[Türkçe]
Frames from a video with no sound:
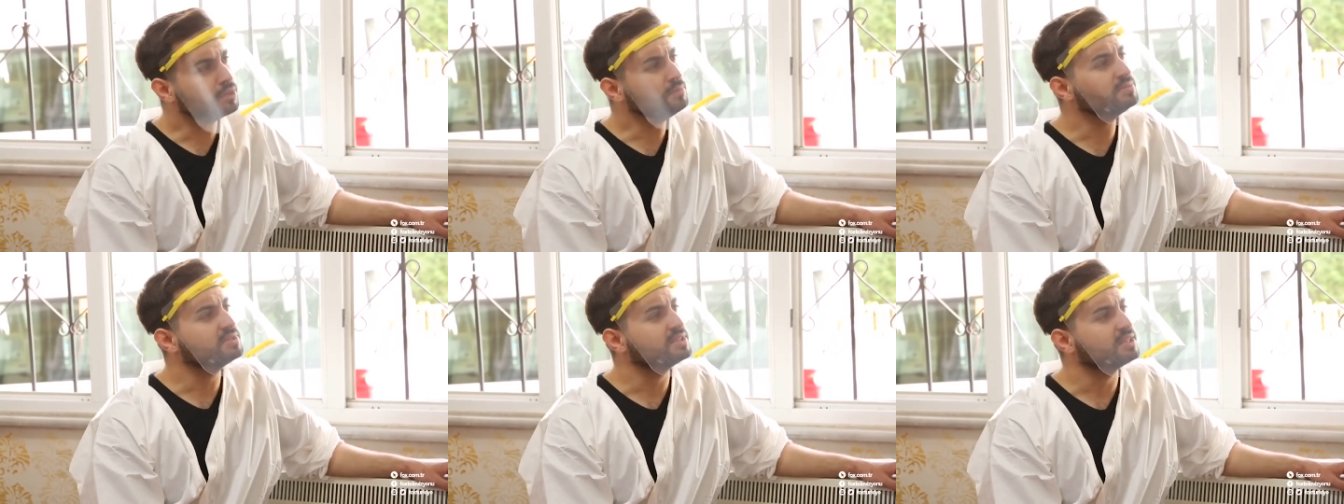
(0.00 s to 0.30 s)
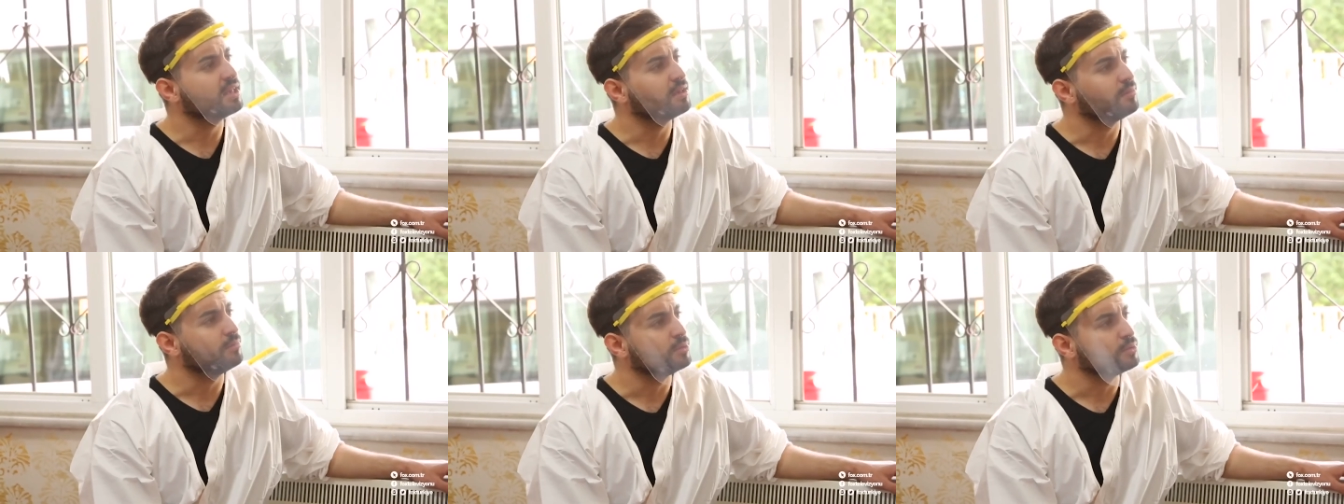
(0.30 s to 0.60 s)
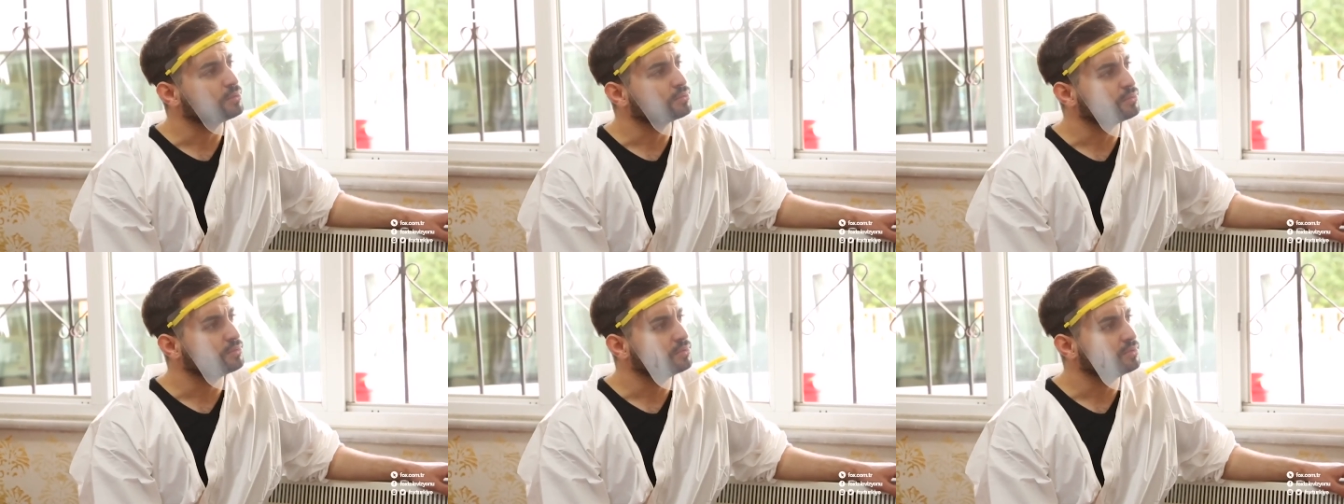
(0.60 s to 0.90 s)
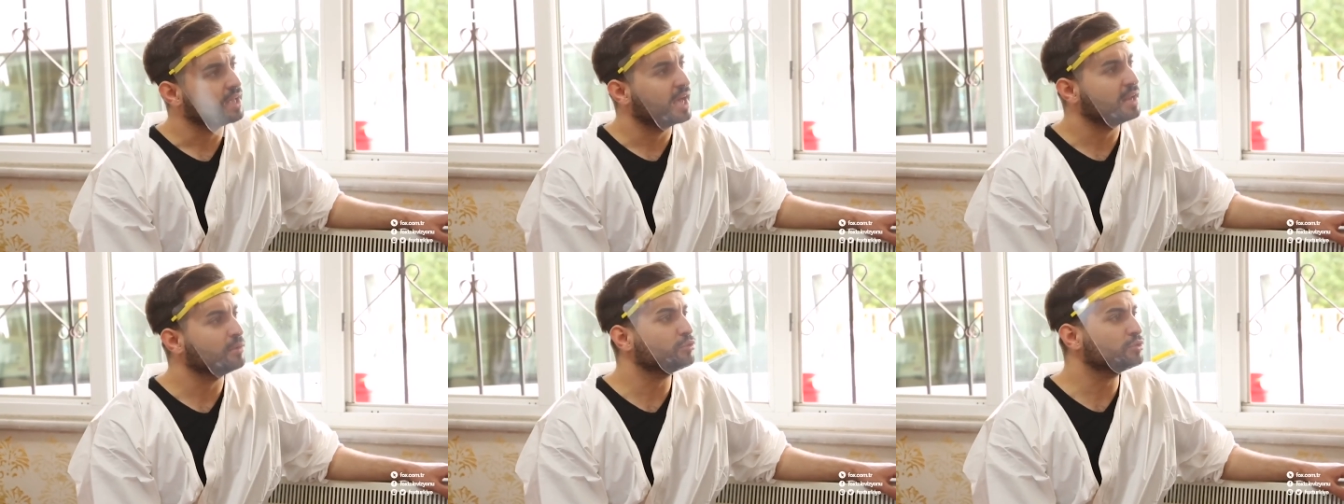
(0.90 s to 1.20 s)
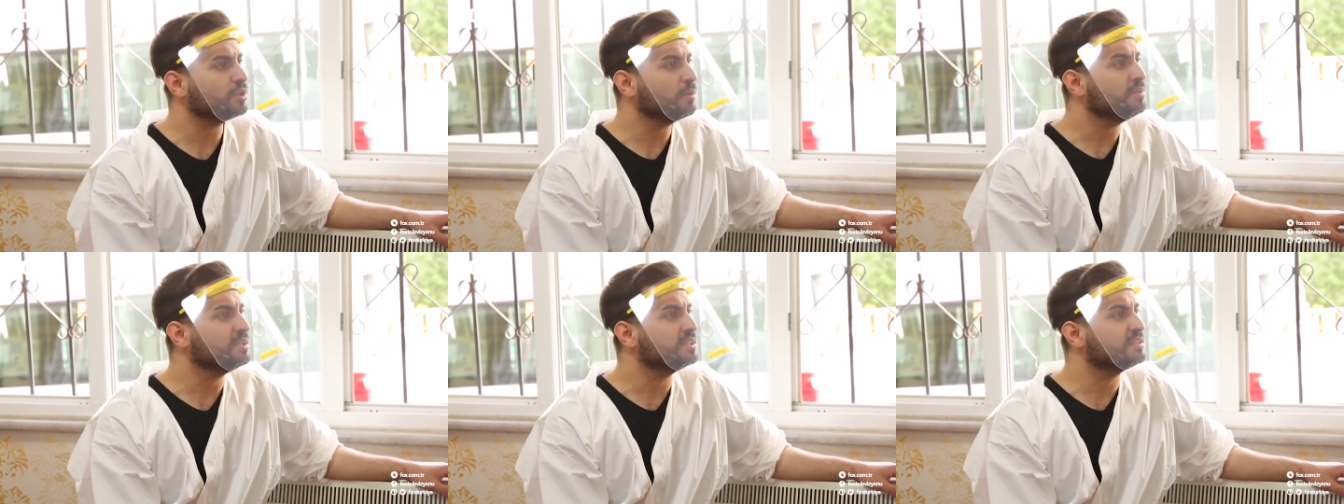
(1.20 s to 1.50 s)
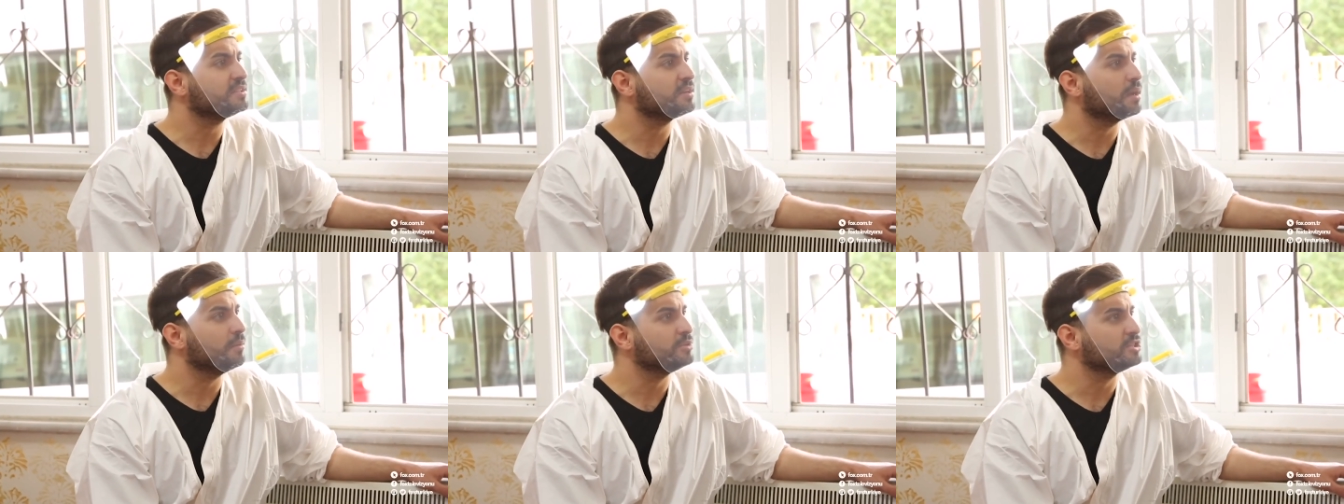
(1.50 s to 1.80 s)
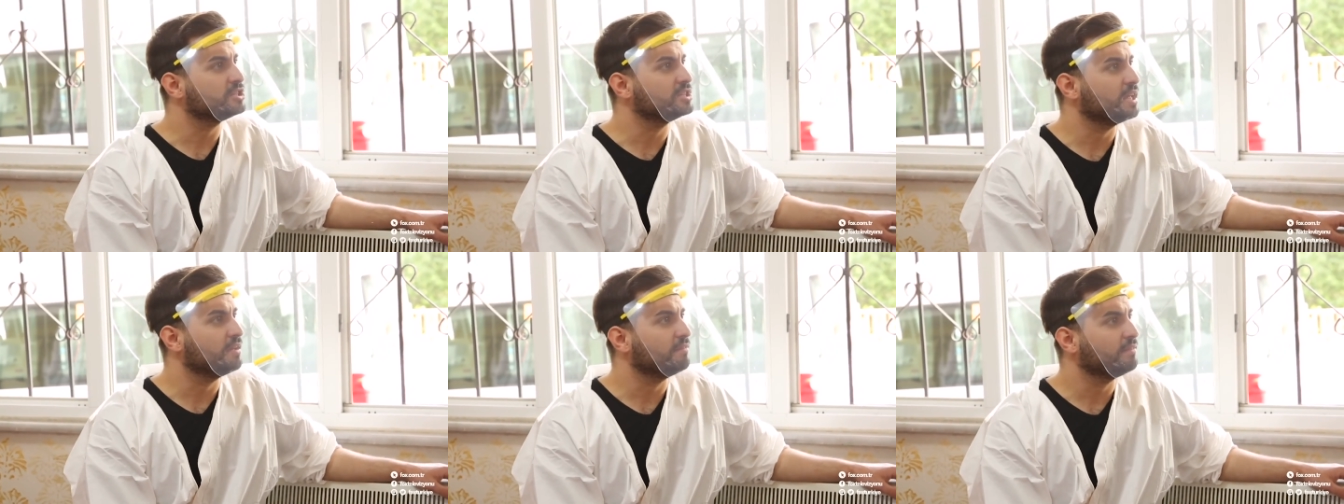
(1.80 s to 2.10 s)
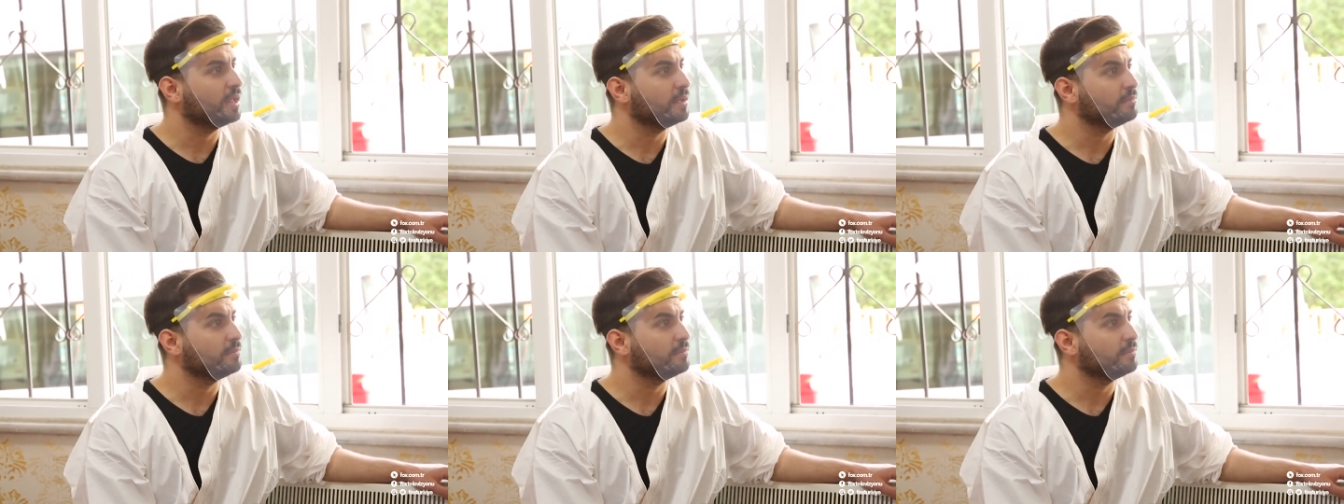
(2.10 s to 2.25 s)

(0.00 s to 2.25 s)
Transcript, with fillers: O da mı sevmiyordu? Yani o da mı intikam işine ya